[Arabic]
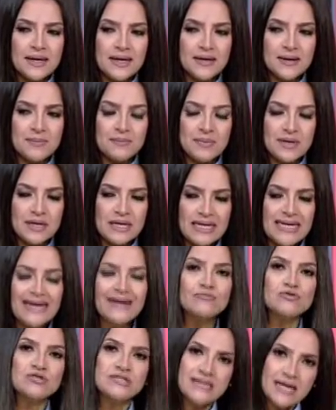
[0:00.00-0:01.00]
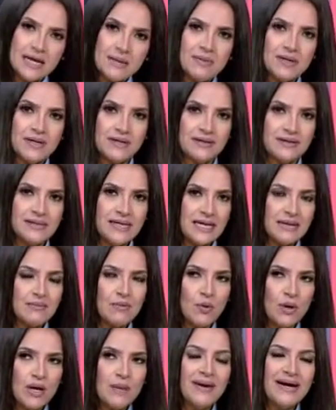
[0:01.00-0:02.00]
آه، ليها مستقبل يعني
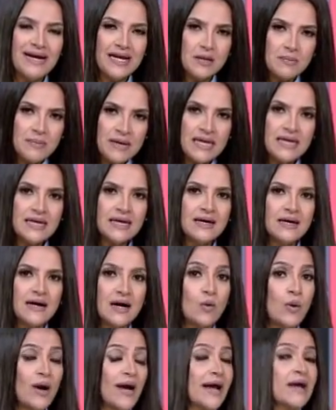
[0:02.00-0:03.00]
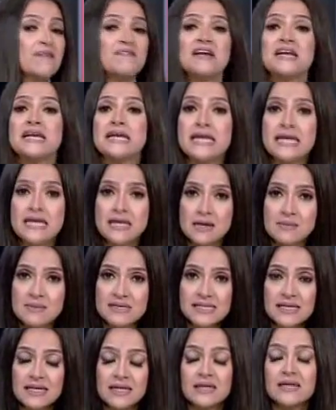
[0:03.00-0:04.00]
موهبة علمية أو حاجة فنية
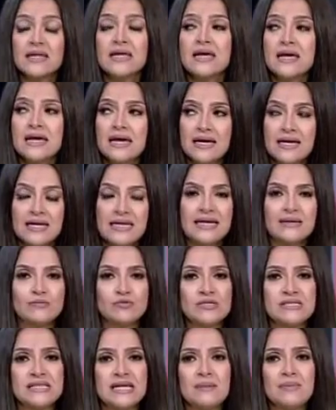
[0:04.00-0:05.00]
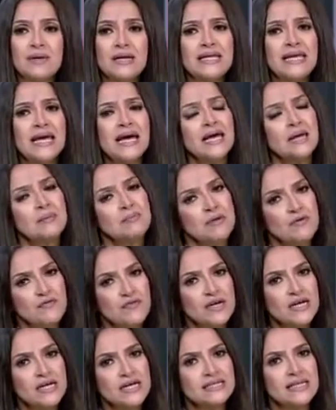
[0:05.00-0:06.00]
مثلا آه، ليها مستقبل يا إما
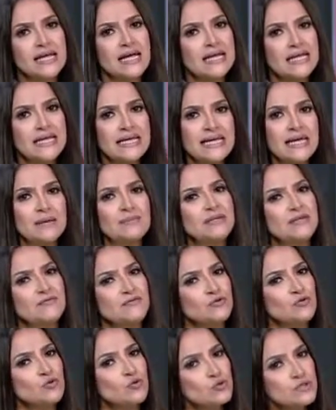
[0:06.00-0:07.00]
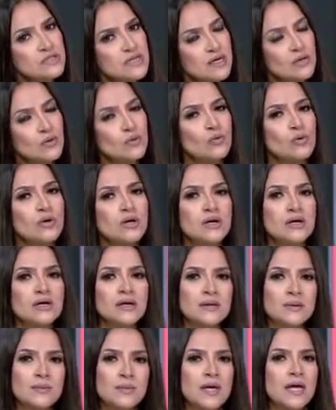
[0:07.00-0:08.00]
فكرة خليك يا ابني في دروسك
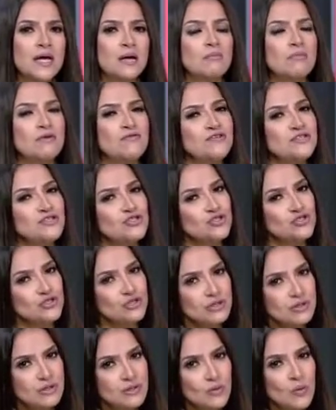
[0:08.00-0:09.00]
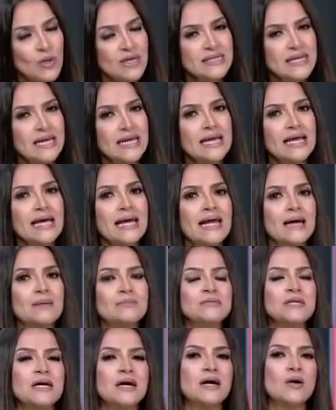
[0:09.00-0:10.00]
ومفيش وقت
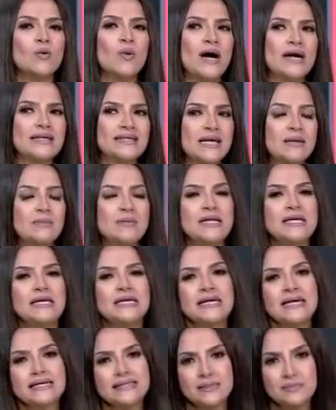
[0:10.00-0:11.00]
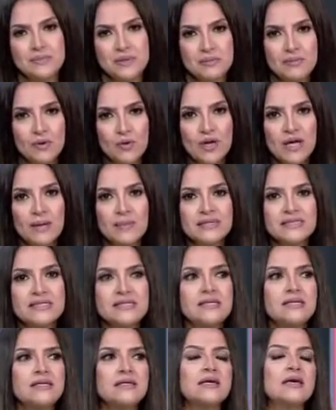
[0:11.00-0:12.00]
للكلام ده وهتعمل إيه يعني بالموهبة
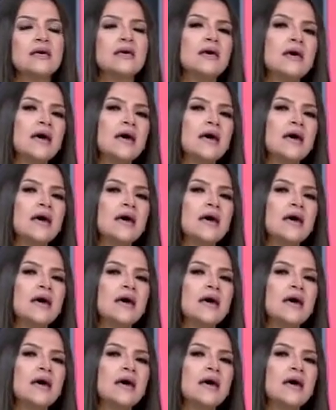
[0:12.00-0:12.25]
دي